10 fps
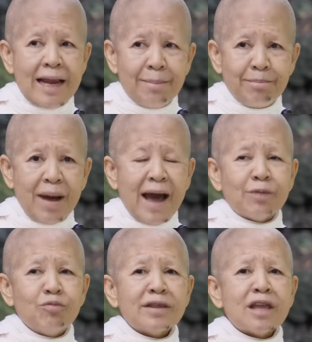ลำพัน
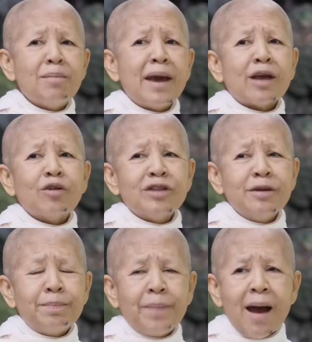ว่าทำไมเขาถึ
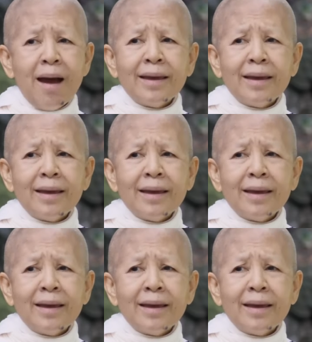งไป